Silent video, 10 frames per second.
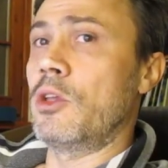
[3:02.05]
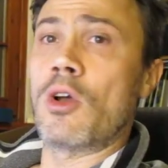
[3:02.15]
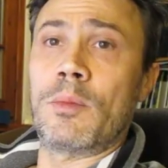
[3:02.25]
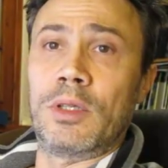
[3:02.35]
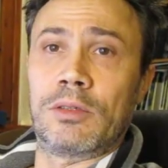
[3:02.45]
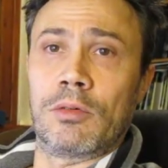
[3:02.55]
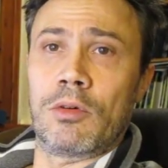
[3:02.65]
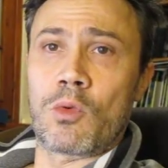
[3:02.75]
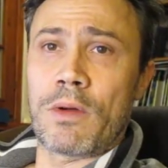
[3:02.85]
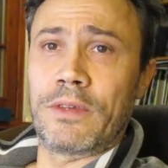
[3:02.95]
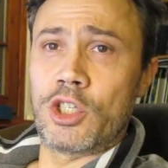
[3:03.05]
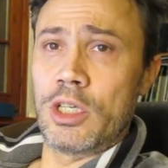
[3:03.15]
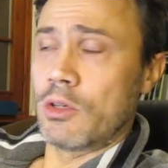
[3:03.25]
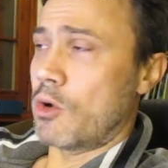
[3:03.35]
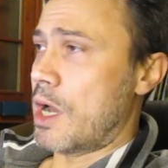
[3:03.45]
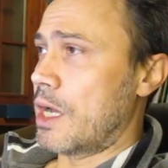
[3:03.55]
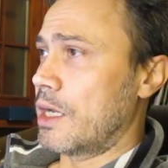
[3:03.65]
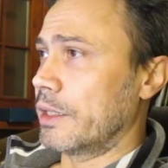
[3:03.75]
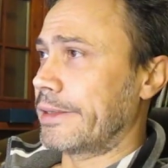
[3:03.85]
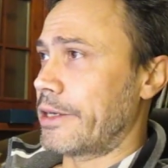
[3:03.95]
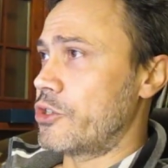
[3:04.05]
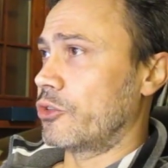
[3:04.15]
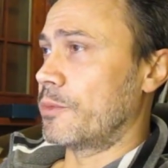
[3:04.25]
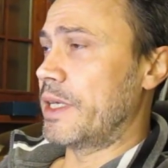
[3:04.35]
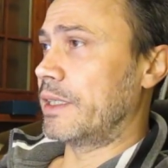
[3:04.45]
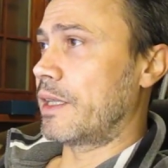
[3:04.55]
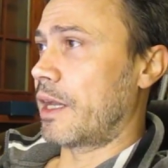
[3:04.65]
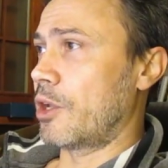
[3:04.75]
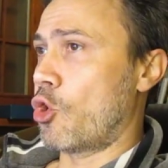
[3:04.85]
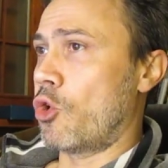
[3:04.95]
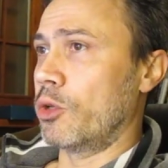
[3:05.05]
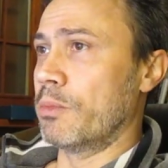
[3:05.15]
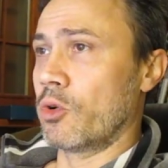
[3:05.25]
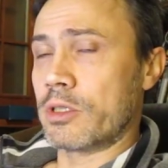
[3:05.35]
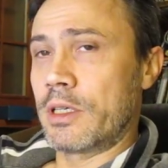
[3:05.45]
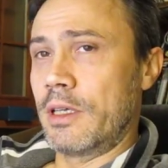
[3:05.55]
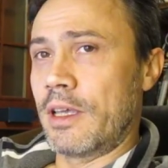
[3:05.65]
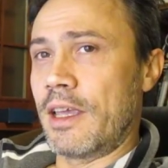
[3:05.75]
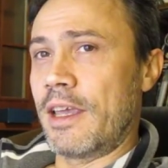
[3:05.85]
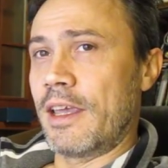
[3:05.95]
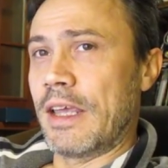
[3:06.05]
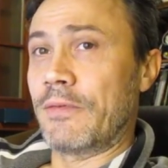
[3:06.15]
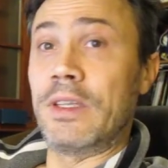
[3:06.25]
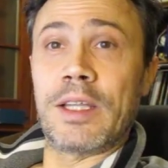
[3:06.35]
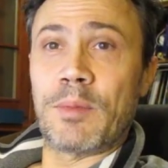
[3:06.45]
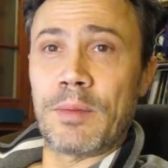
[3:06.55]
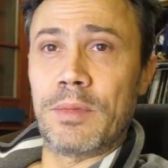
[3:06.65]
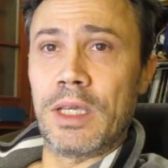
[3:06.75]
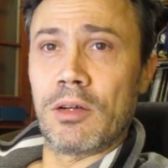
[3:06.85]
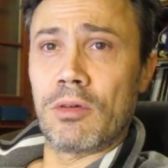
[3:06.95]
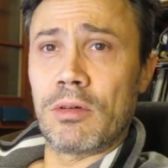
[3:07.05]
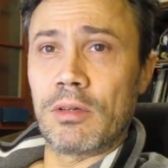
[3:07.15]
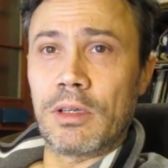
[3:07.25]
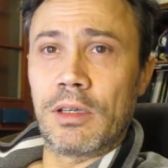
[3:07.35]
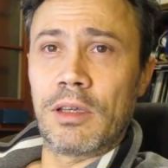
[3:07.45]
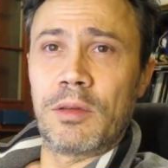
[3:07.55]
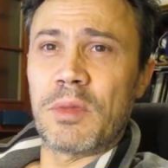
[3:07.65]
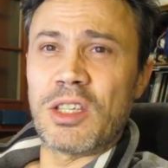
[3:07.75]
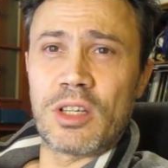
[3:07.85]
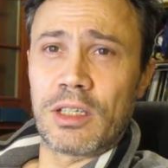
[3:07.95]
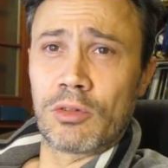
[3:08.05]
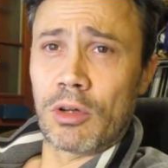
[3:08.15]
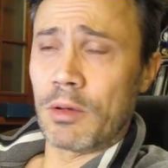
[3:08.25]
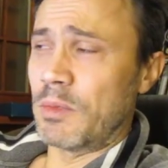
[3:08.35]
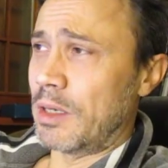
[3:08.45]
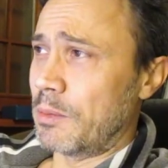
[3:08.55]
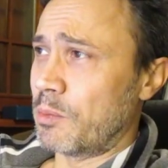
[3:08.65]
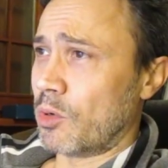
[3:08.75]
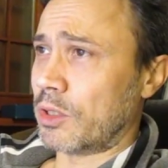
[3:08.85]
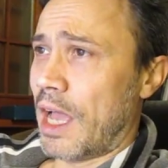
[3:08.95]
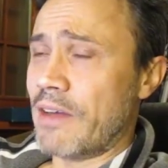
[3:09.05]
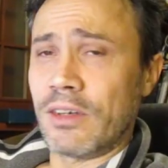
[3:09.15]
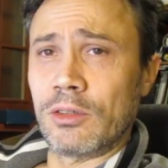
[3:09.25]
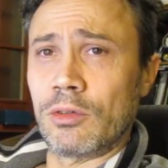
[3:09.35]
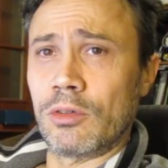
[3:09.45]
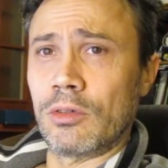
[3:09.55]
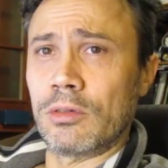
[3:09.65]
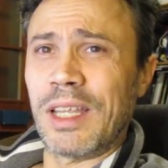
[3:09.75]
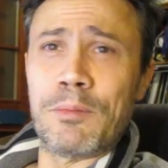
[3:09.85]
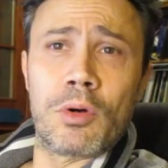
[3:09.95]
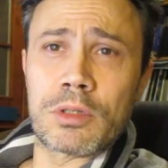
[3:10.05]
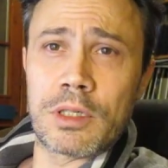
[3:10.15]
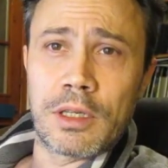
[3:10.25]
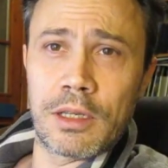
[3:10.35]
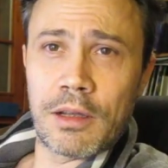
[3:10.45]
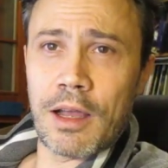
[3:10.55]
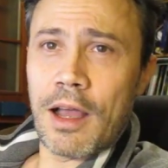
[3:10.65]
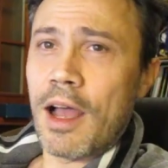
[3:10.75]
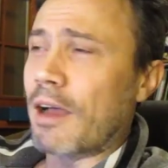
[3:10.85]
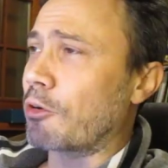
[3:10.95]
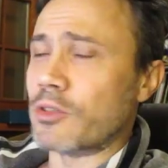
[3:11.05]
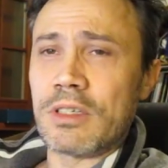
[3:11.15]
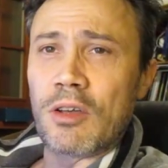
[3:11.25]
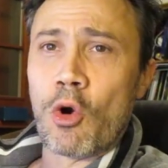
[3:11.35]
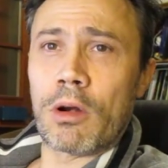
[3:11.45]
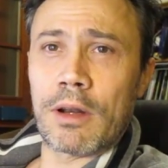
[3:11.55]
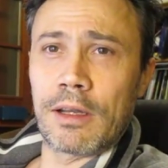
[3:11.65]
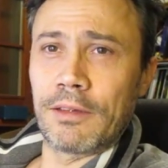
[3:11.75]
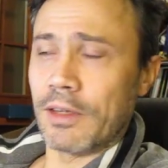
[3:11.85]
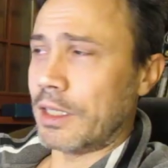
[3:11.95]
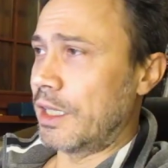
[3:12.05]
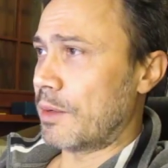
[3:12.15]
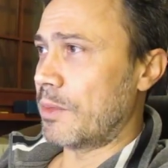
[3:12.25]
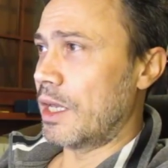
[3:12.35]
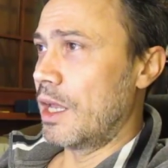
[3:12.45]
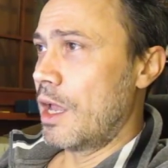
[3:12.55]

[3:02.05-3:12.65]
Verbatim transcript: Io abito qua vicino a 300 metri, ho i boschi e fin da bambino i miei genitori mi portavano nei boschi a così correre e divertirmi.